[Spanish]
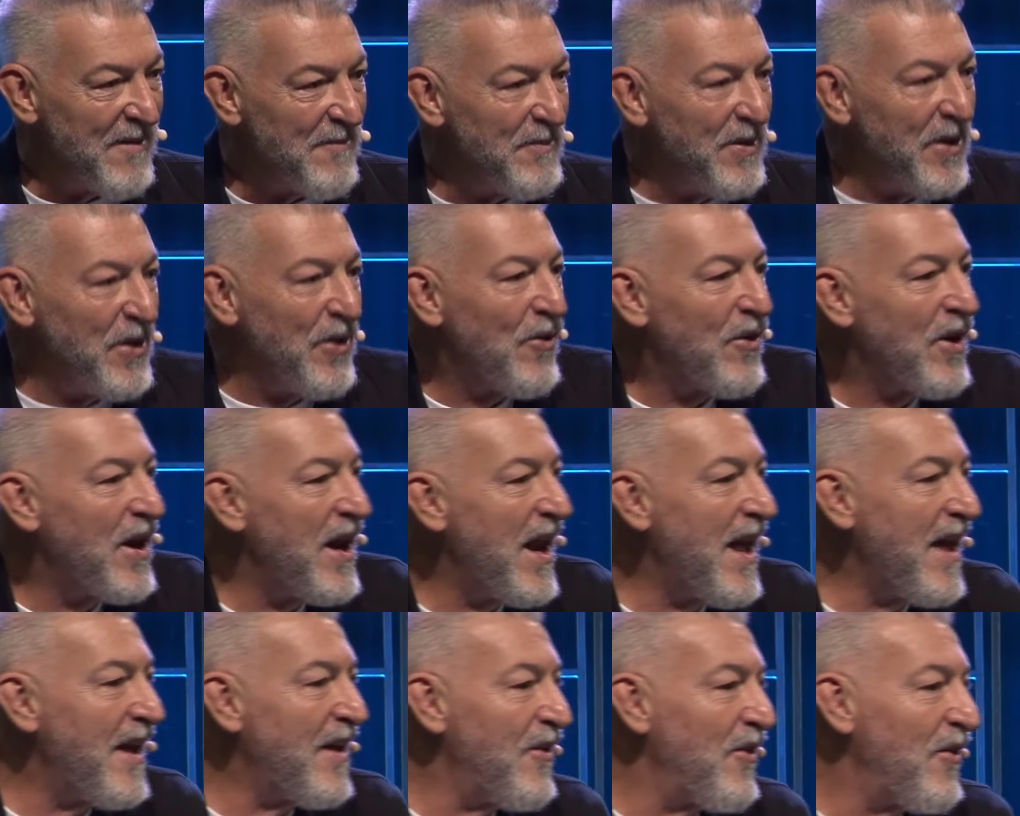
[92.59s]
Pero
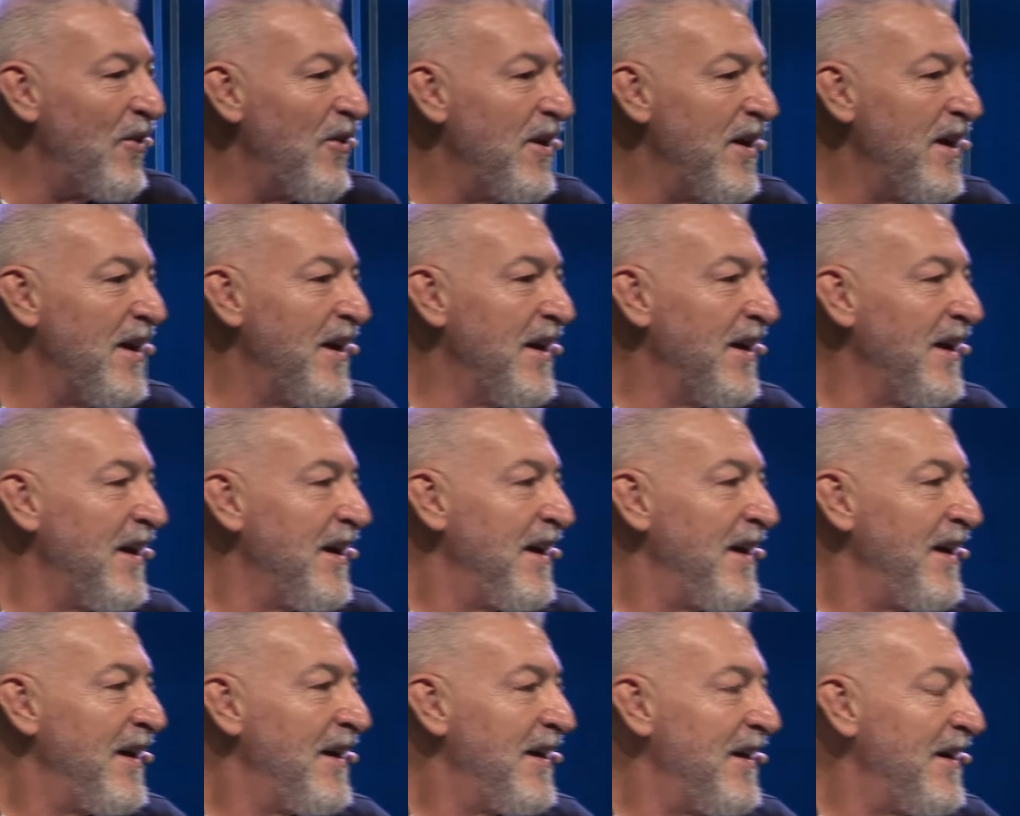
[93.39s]
claro,
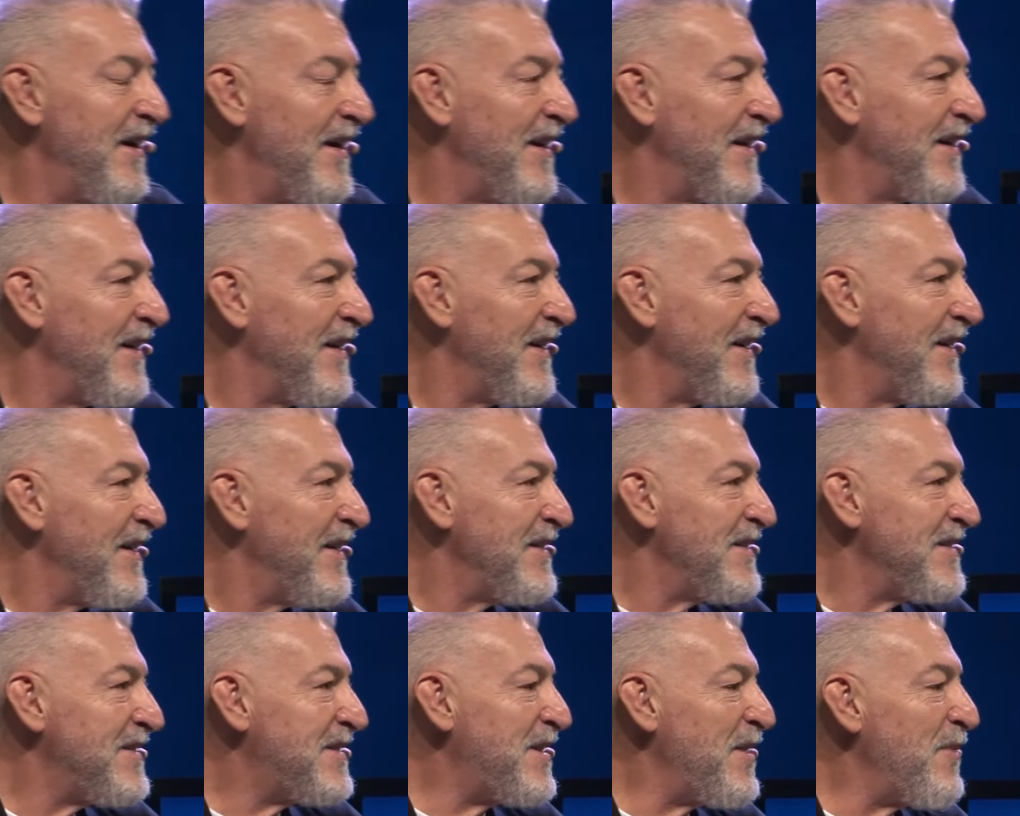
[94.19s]

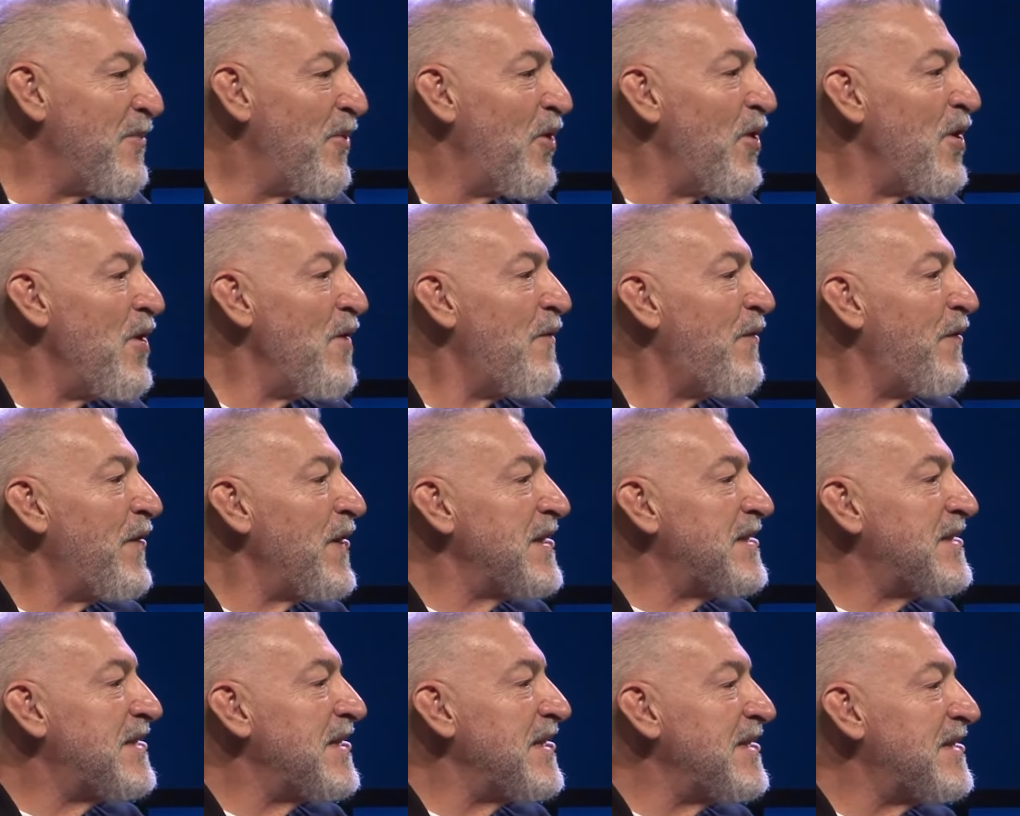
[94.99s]
si vos le
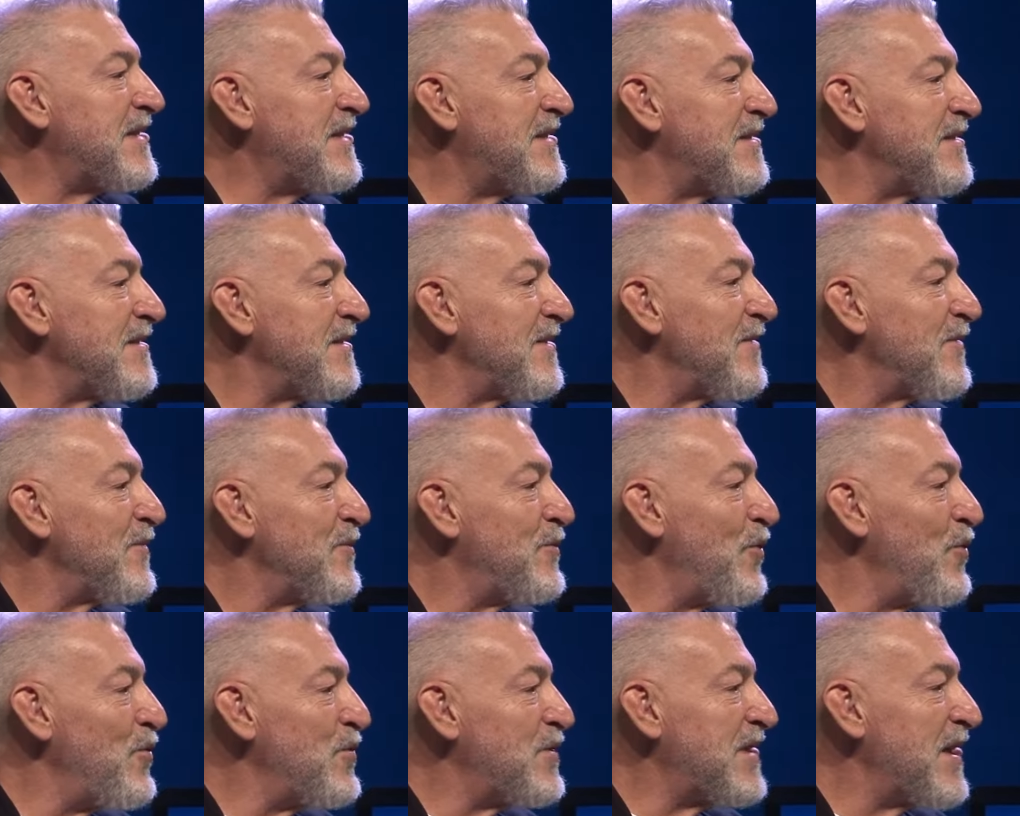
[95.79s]
ofreces
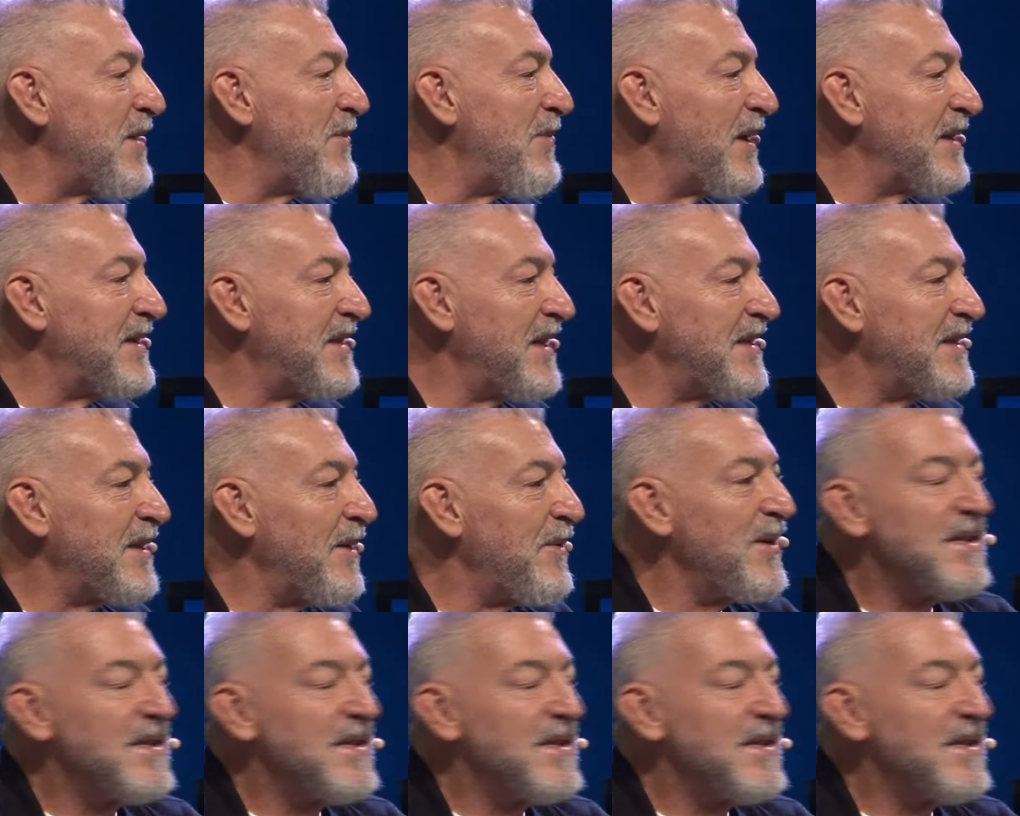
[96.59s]
dulce batata,